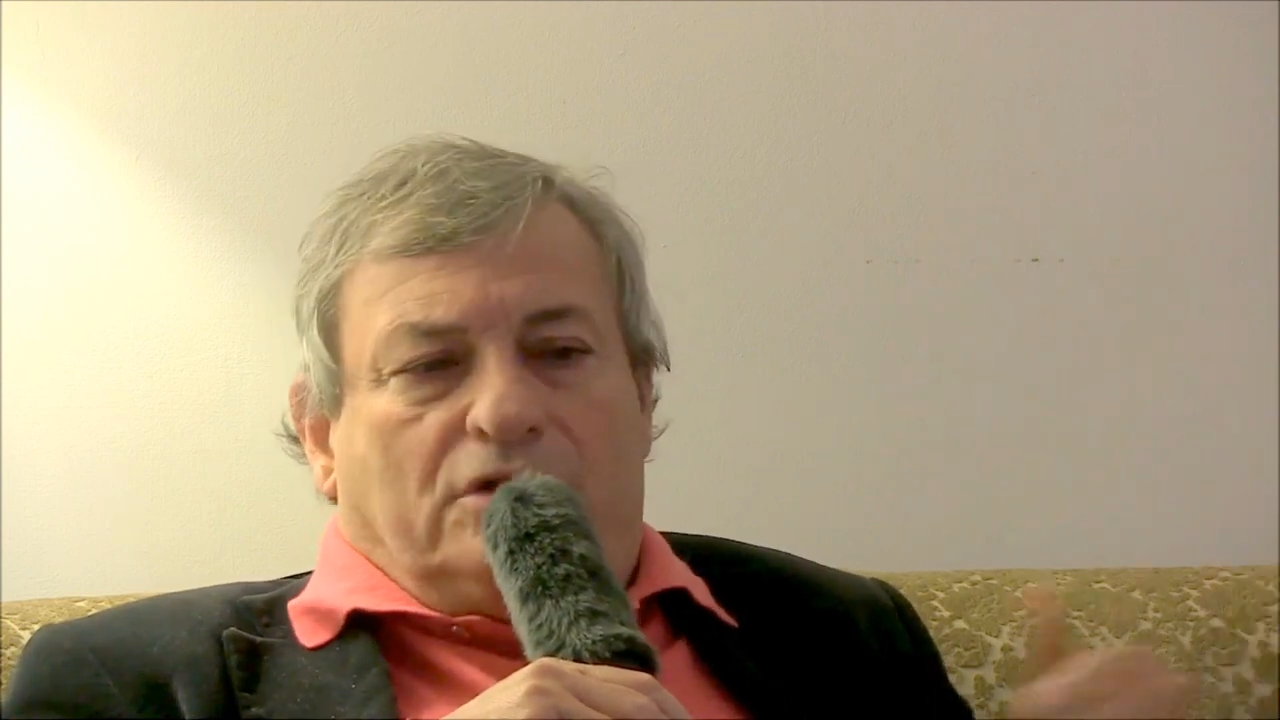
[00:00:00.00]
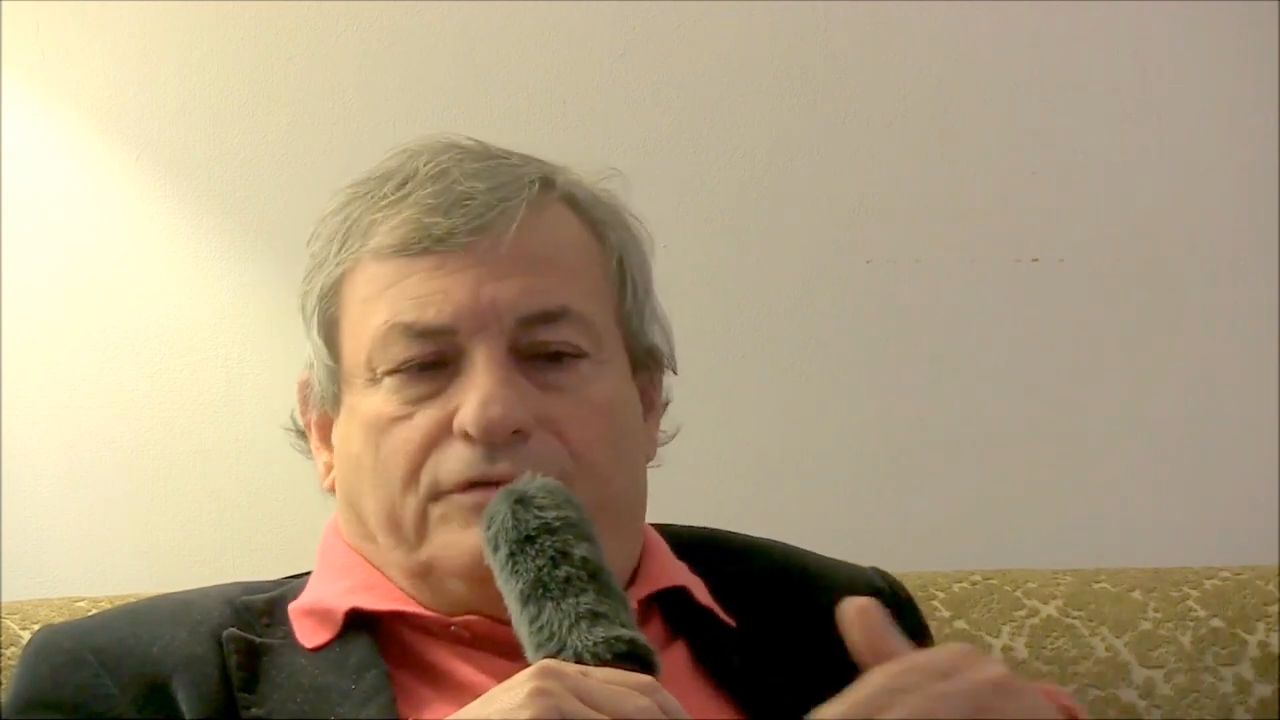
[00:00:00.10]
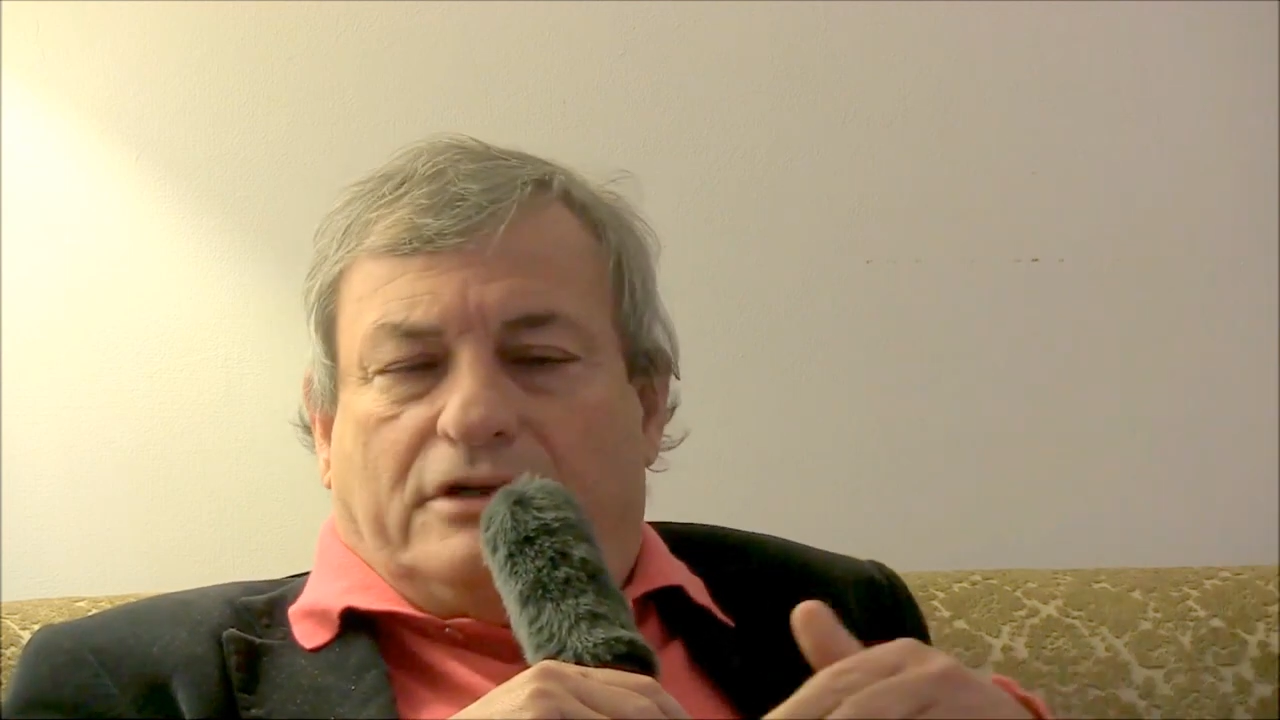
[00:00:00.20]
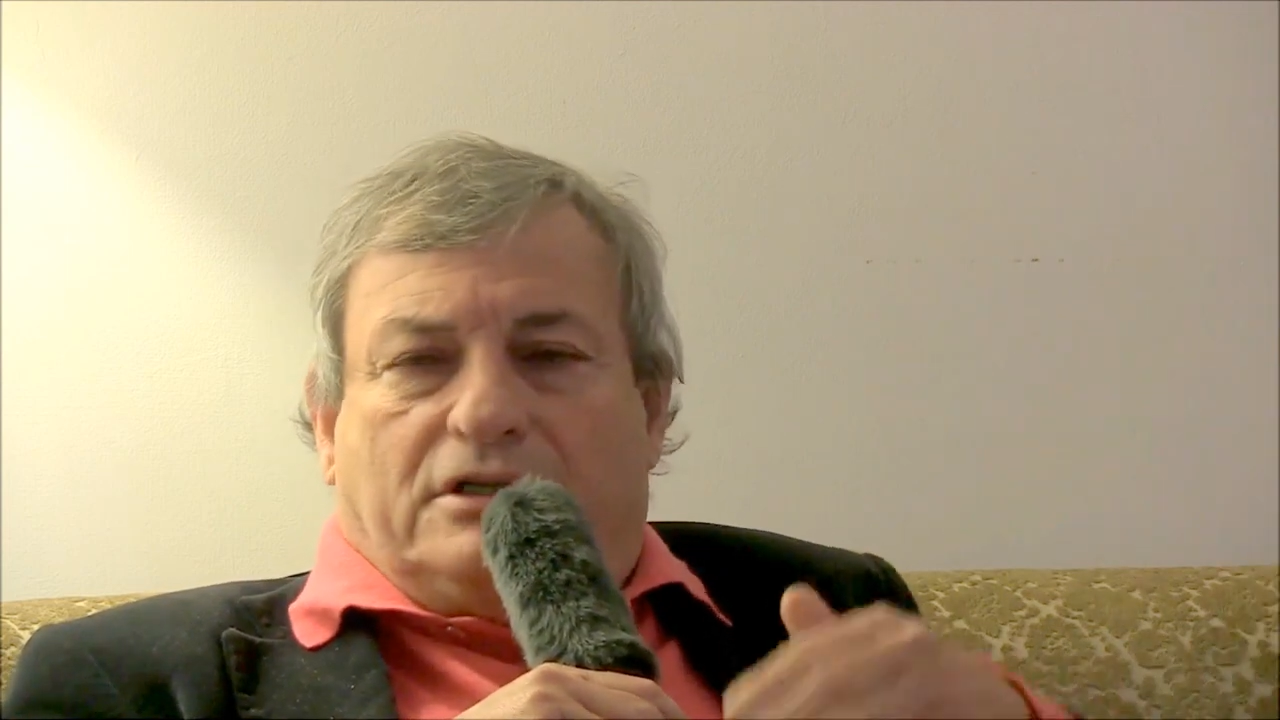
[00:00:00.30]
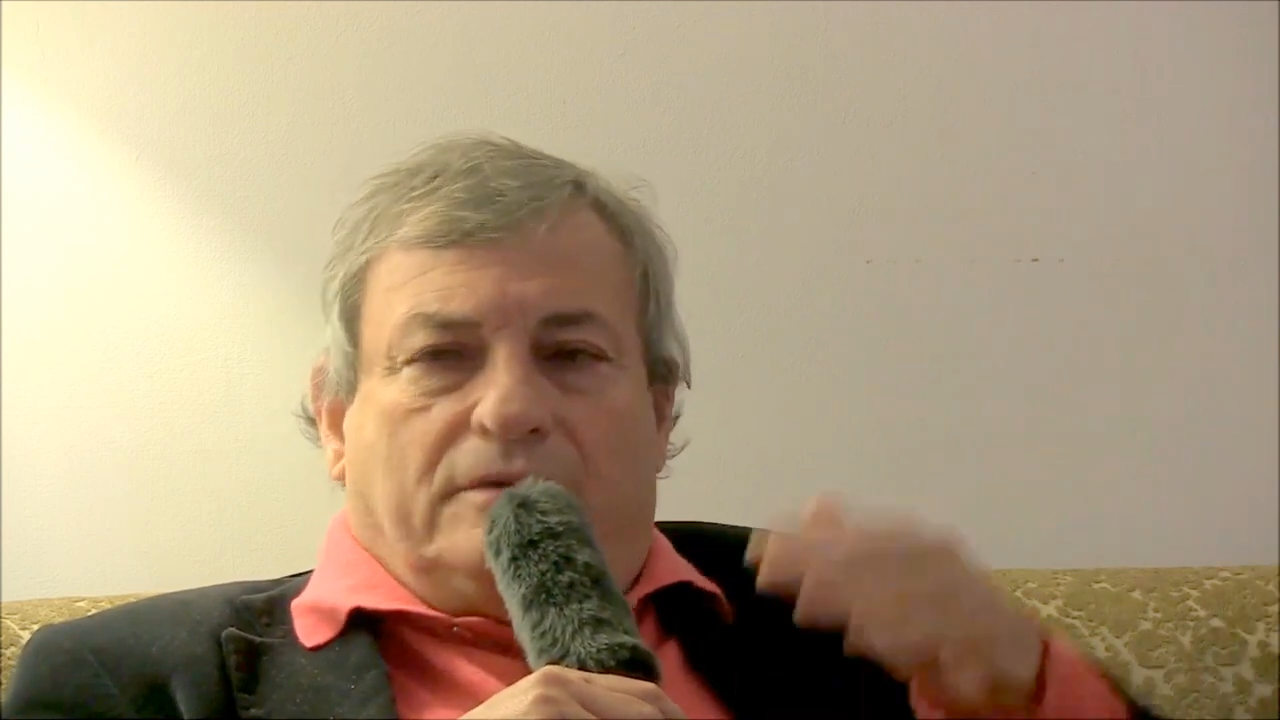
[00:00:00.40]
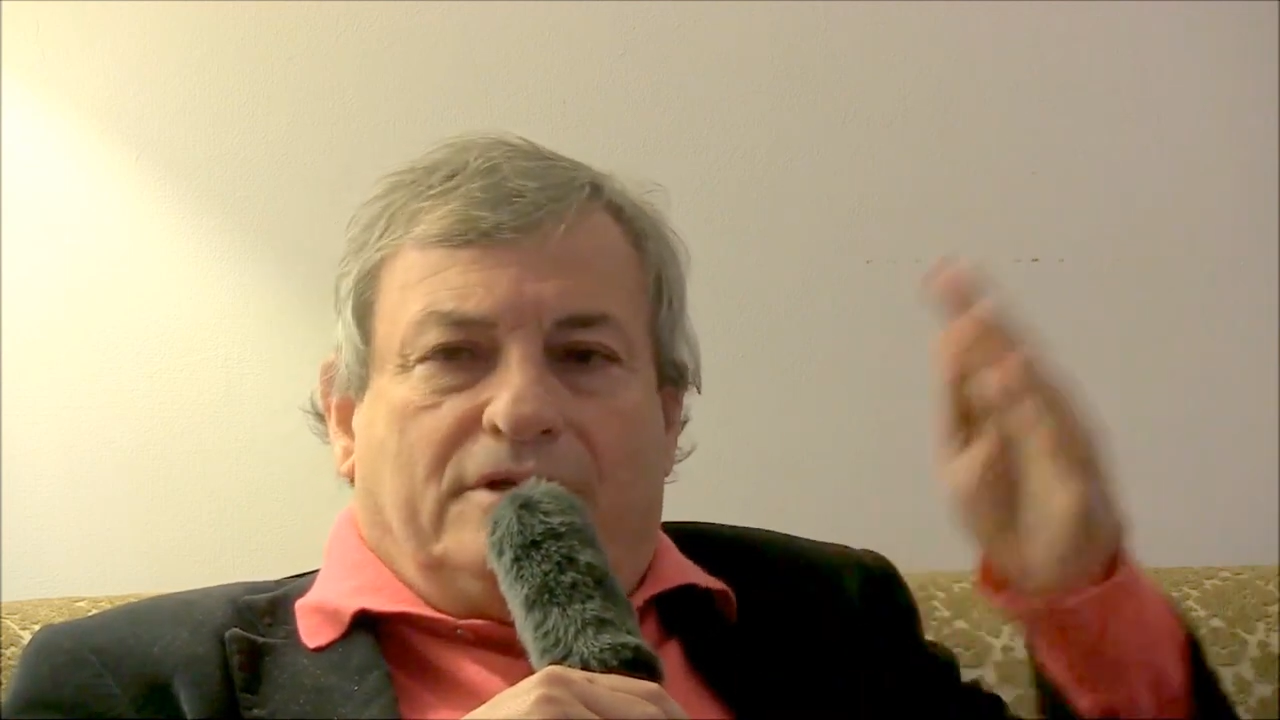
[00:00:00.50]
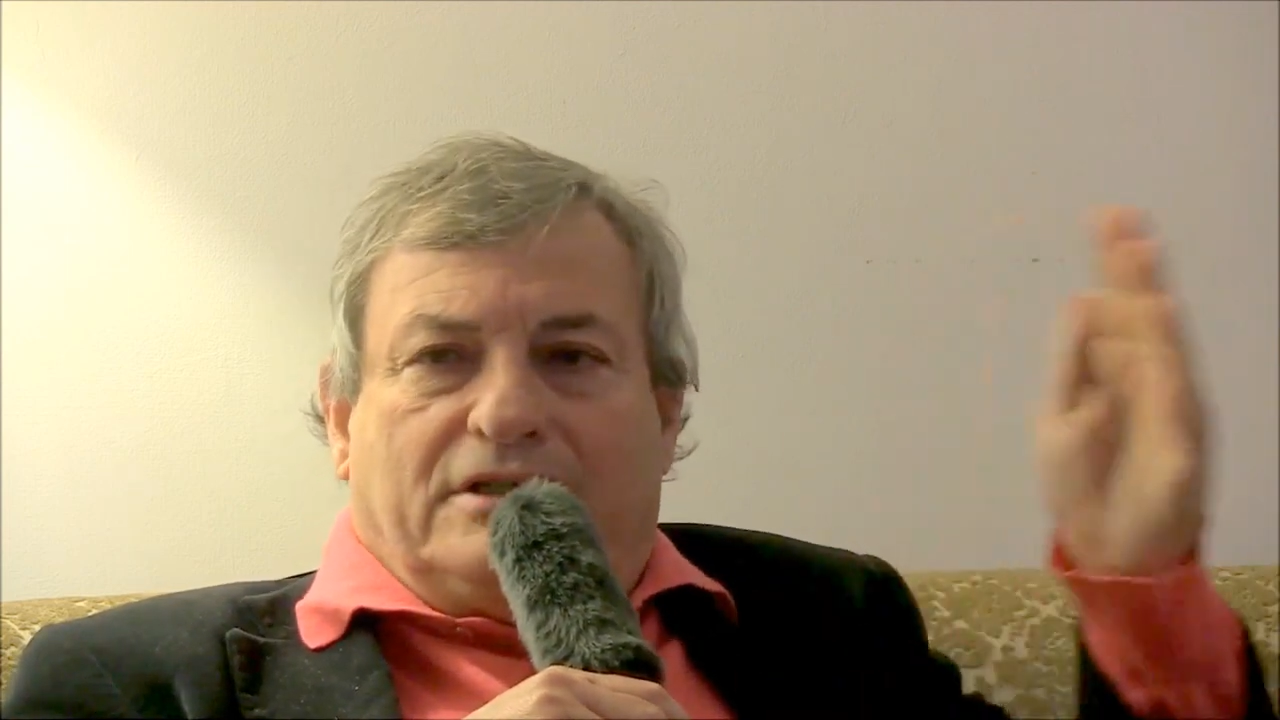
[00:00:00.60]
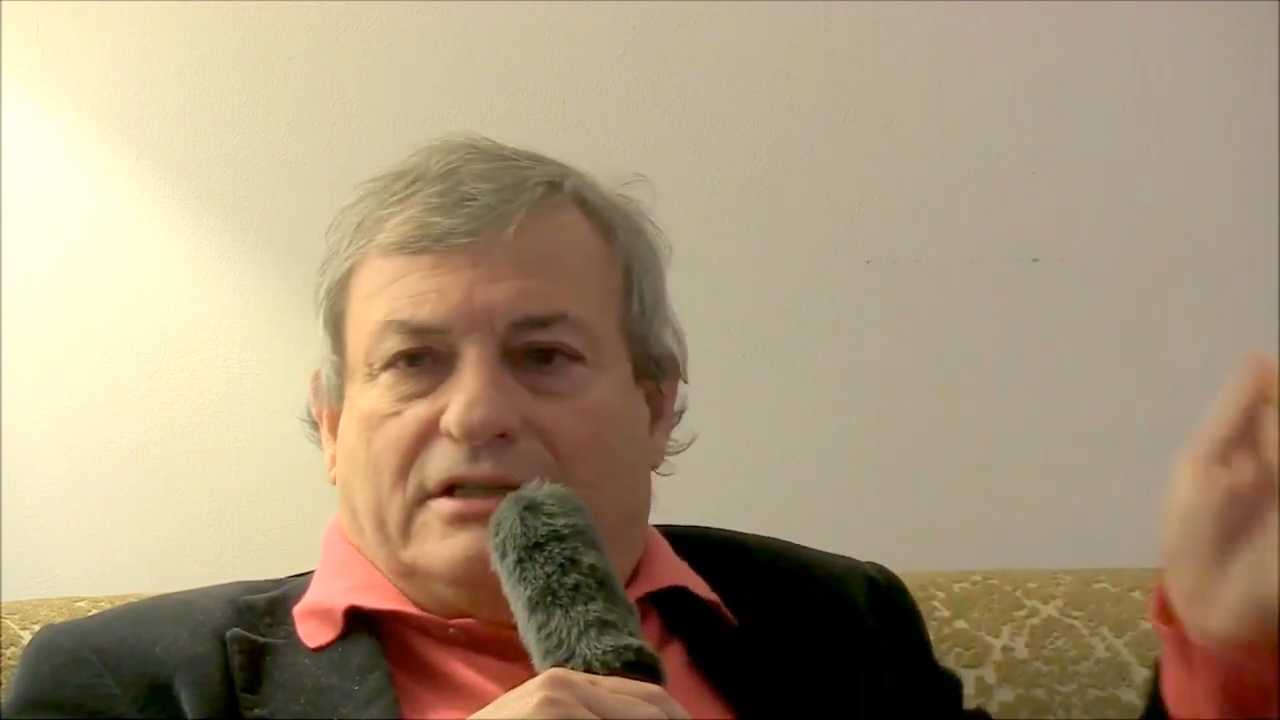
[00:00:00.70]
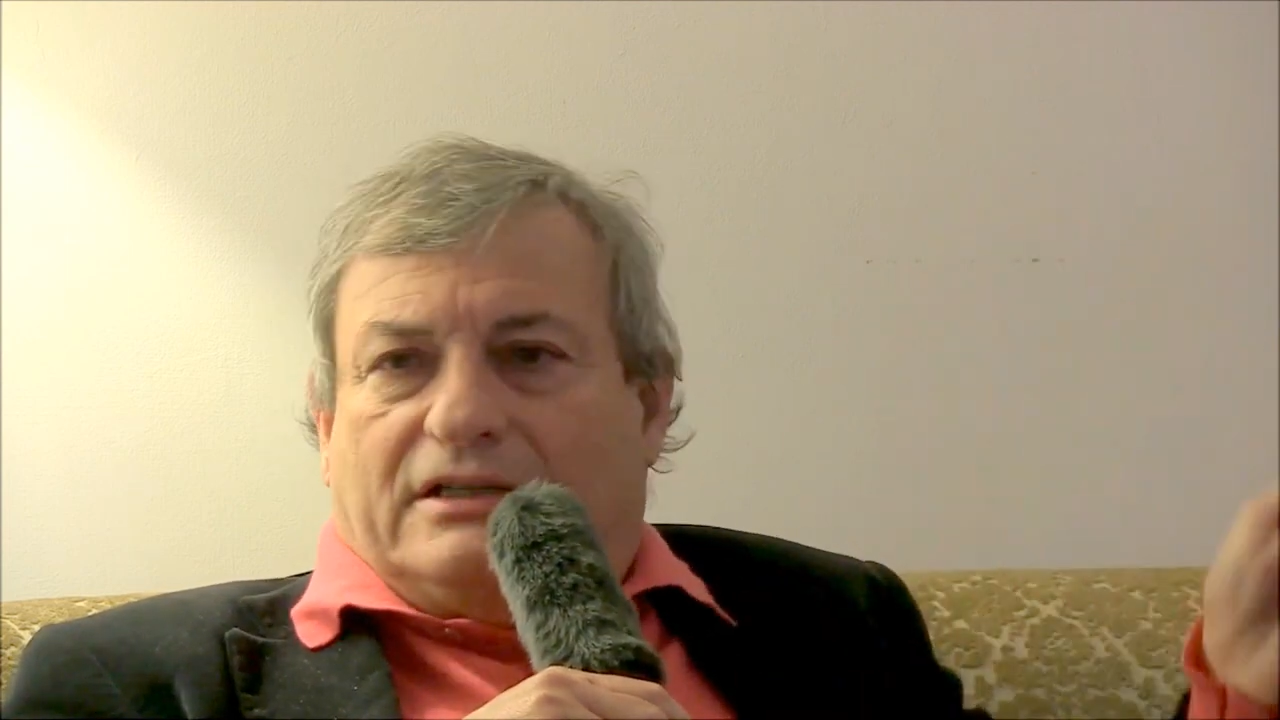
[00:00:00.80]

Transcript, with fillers: indifferentemente